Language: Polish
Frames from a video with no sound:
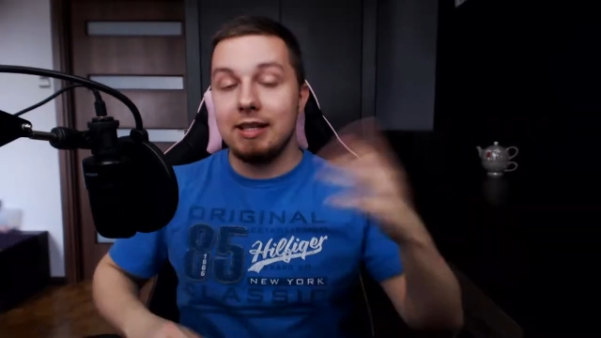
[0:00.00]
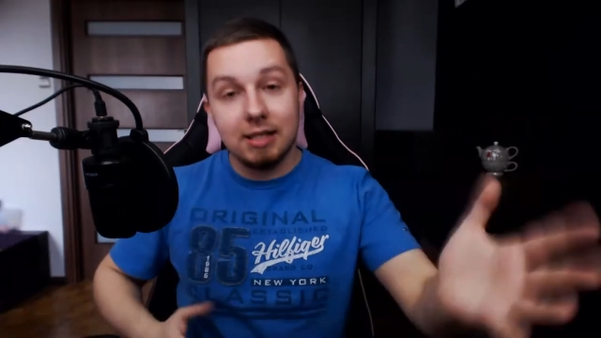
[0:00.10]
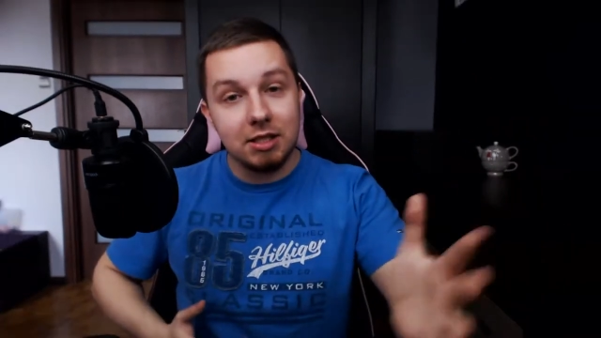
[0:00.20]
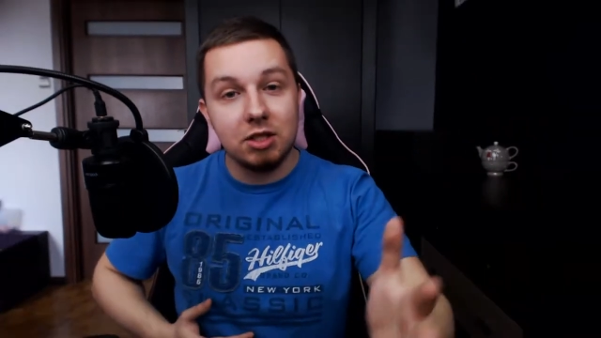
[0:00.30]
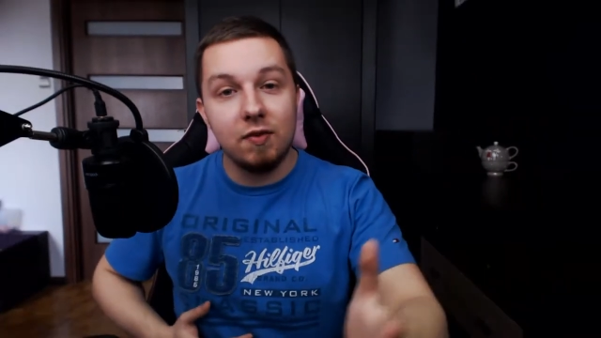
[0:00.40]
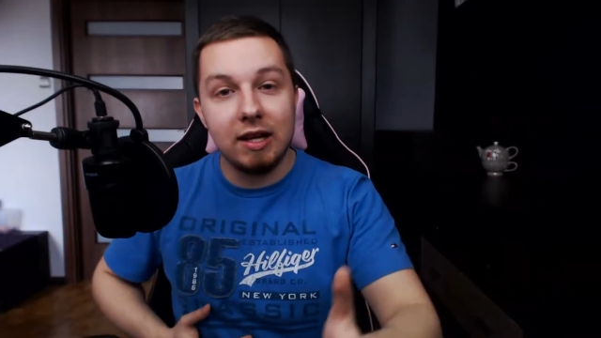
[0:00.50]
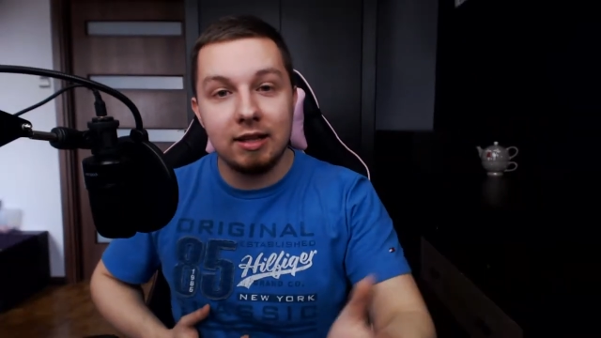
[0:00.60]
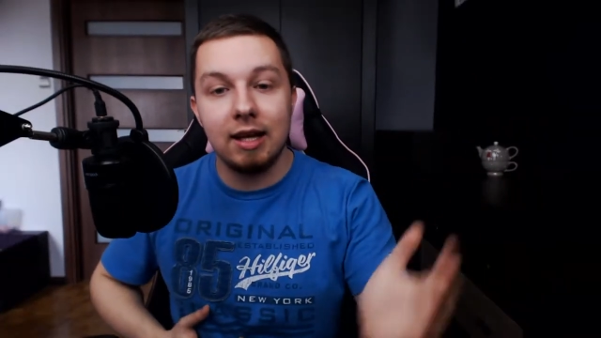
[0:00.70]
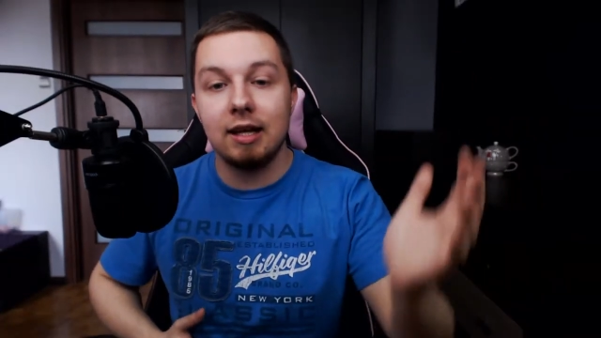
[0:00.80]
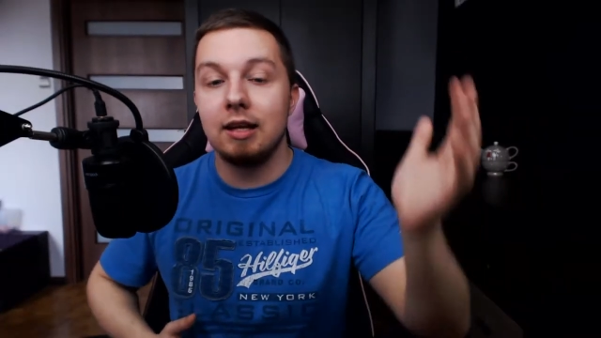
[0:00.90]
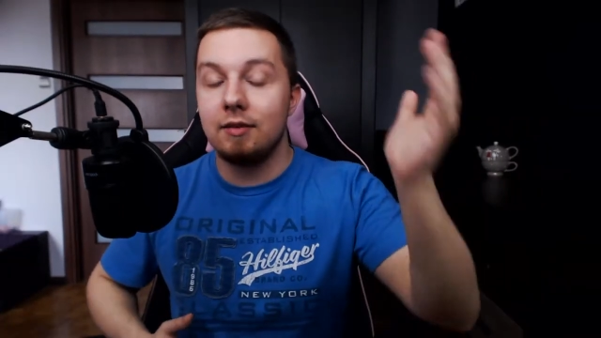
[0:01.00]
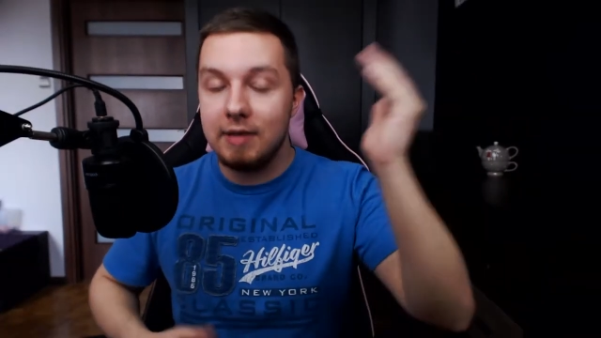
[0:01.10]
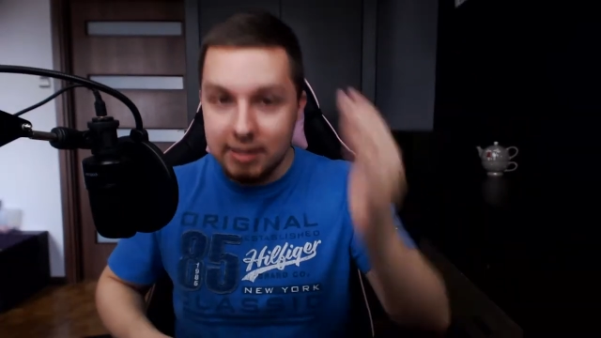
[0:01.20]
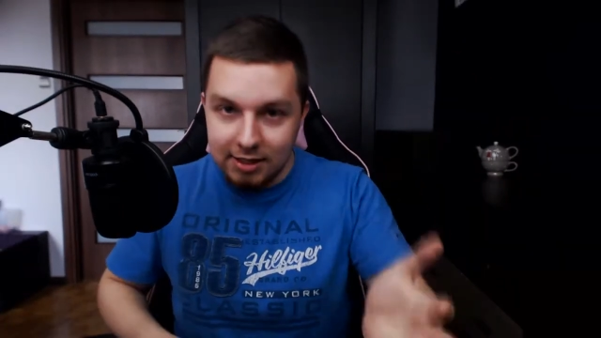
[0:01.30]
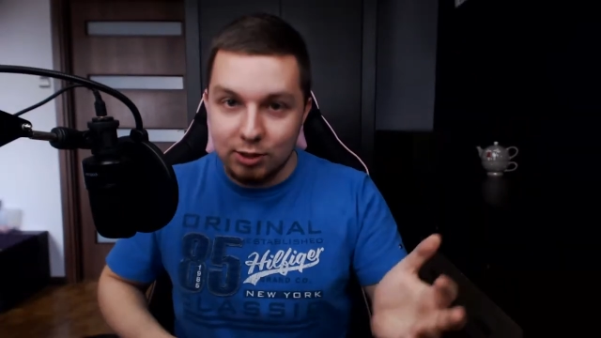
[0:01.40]
Jest świetna,
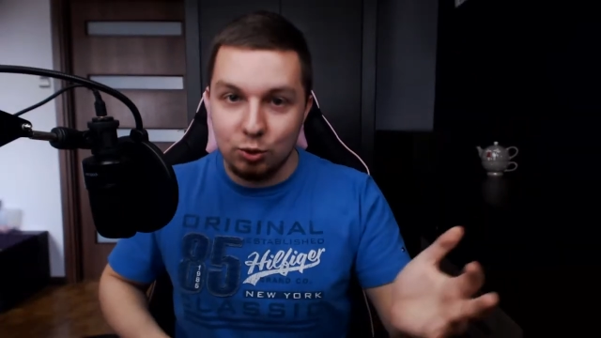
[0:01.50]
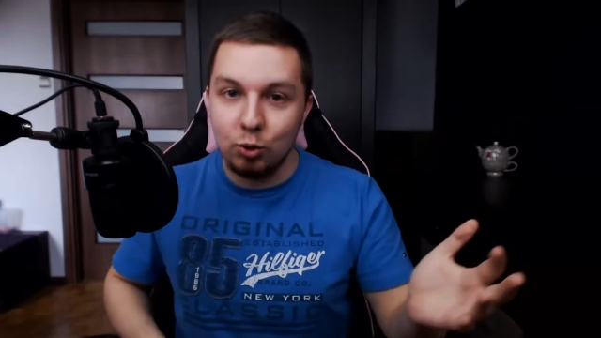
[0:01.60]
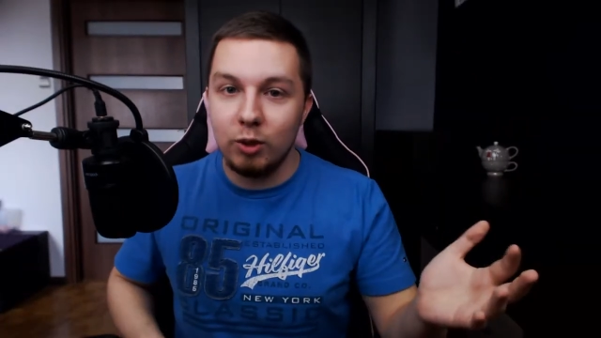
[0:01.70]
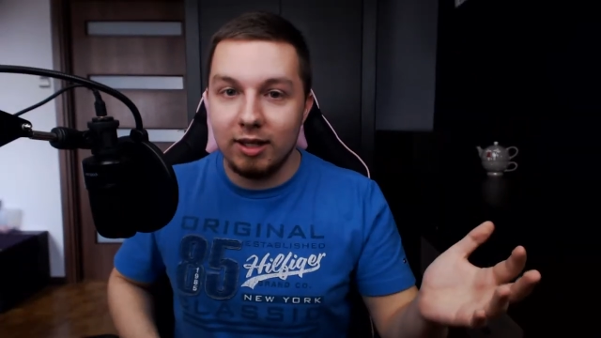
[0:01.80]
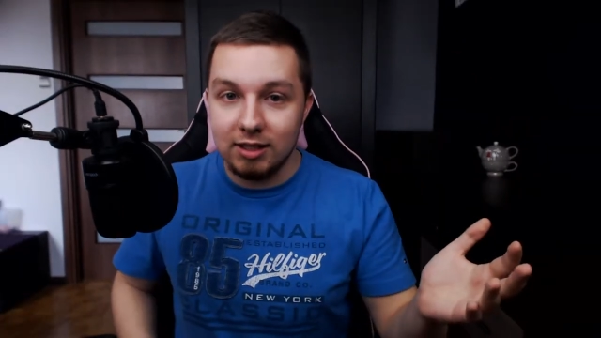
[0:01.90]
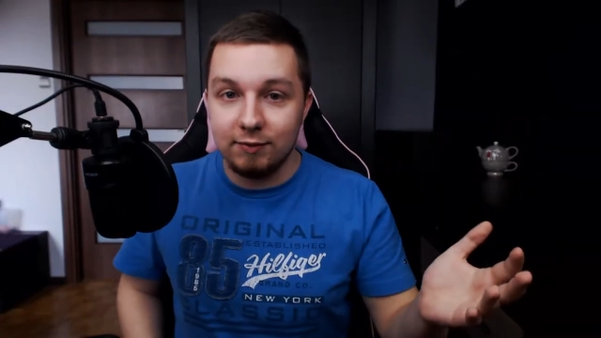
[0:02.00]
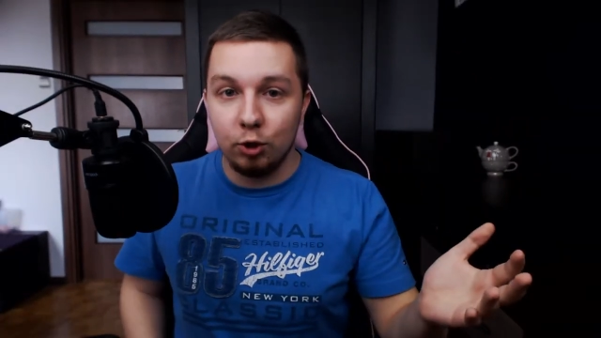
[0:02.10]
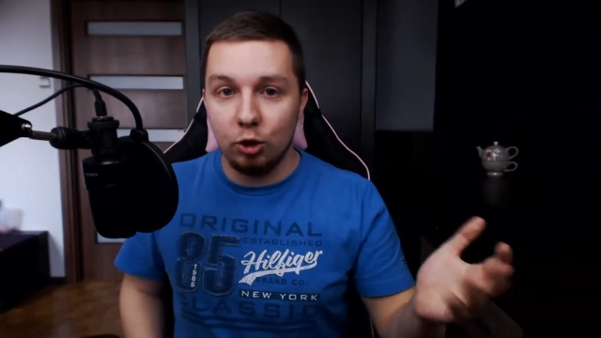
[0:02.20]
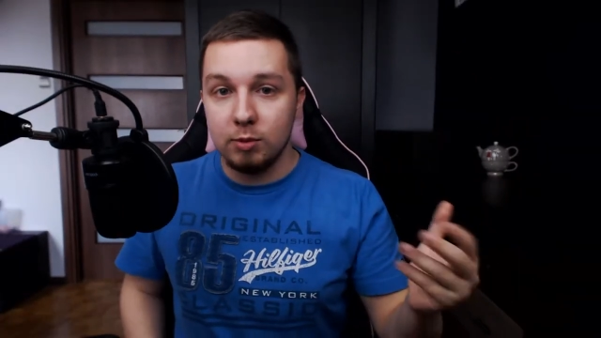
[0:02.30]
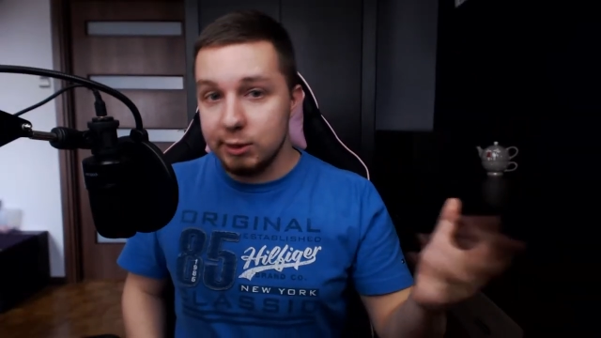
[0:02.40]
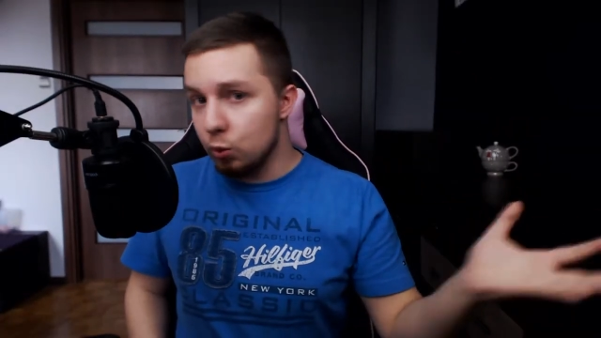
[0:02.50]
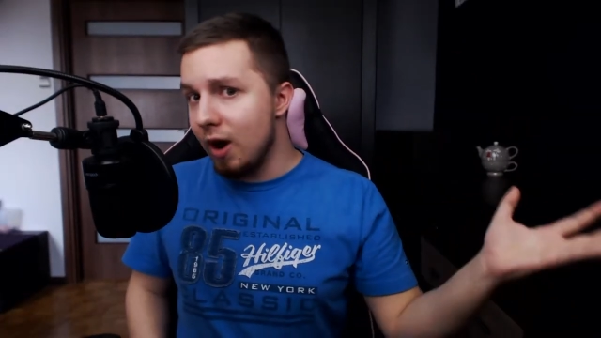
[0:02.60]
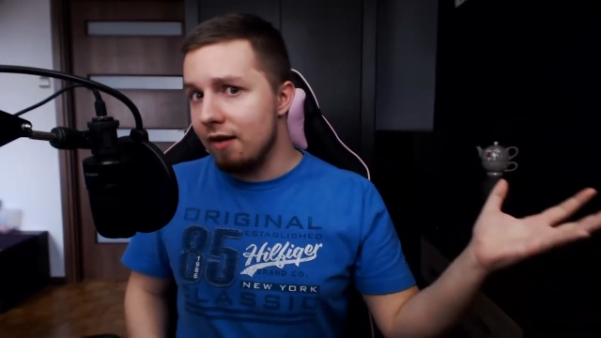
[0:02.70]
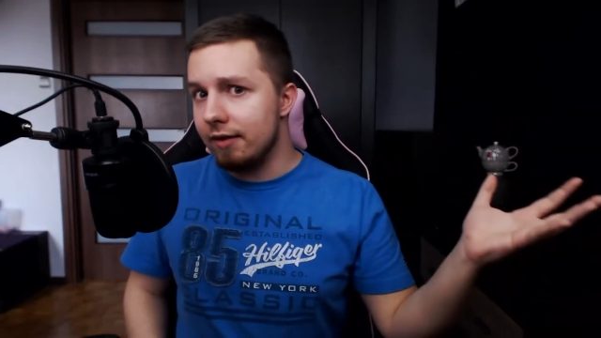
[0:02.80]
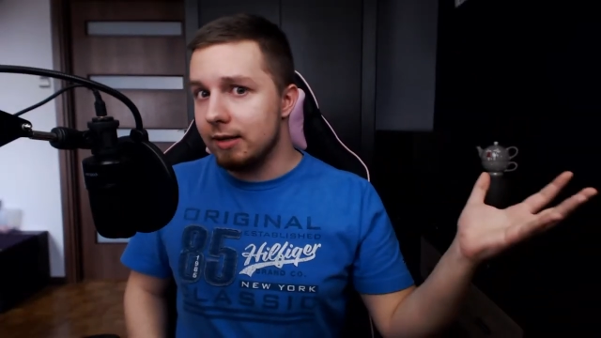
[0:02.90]
więc zasługuje na swoją
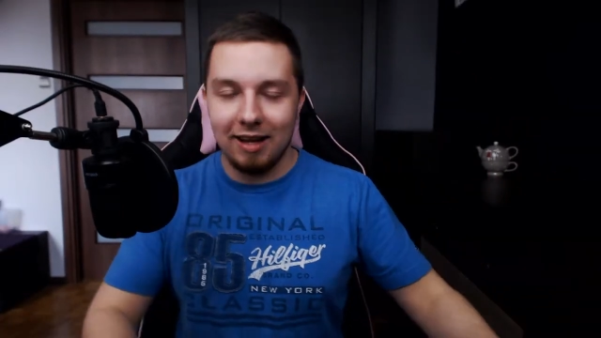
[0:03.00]
sławę.